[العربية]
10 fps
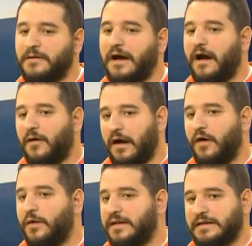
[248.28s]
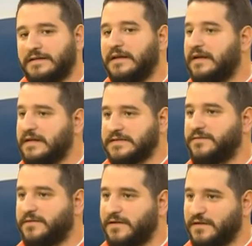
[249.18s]
اوقات كثير
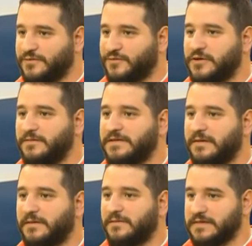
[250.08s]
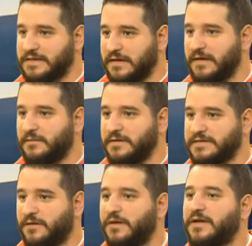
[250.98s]
للاسف السوشيال ميديا يمكن بت
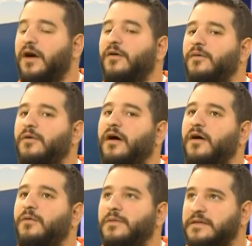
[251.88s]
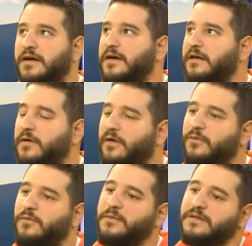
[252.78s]
بتصور بتضخم. او او بتضخم
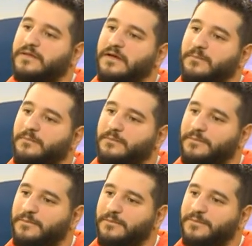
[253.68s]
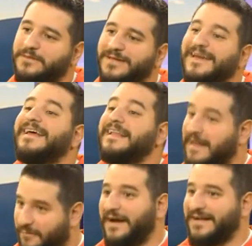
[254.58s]
او بت مش نحن انا هيك يصير
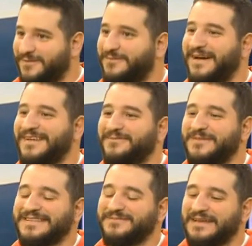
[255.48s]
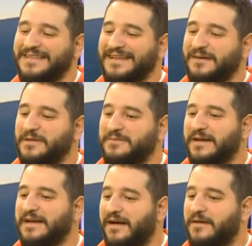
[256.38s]
لا بعرف بعرف بس بت
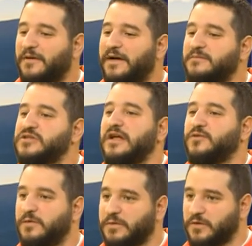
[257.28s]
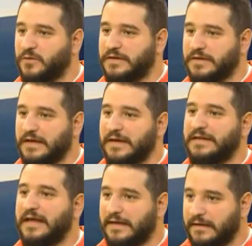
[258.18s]
بتمرق اخبار مش على طول بتكون
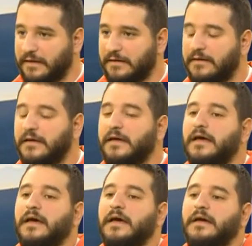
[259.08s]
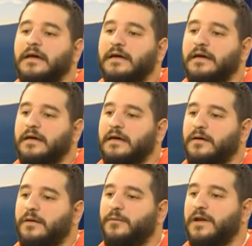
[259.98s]
دقيقه صحيحة.
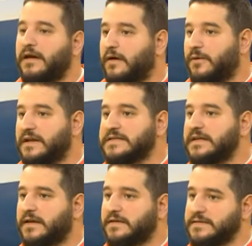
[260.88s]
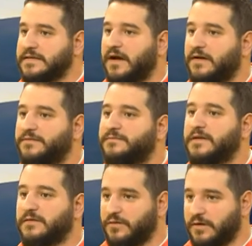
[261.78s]
أه ولا ولا سياره اسعاف
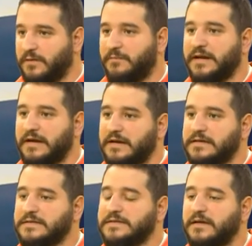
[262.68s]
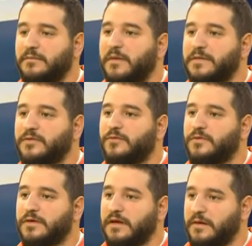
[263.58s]
بتترك مركز ما
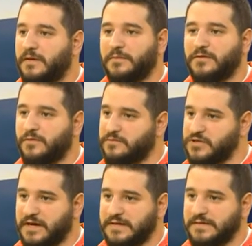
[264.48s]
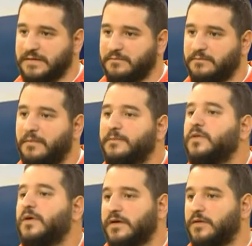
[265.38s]
بتكون ما بتكون مجهزه
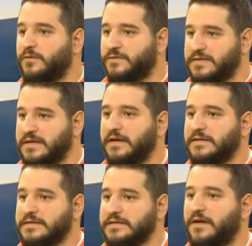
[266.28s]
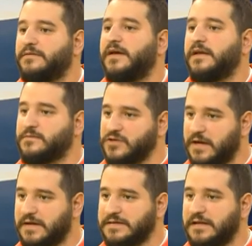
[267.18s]
ممنوع يكون في سياره اسعاف غير
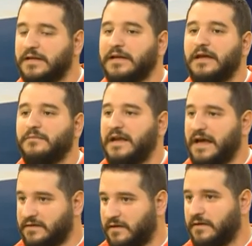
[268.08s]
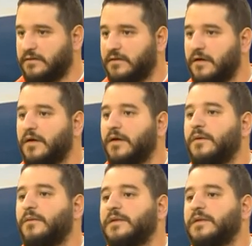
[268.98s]
مجهزه كان بالعتيق بركي قصدهم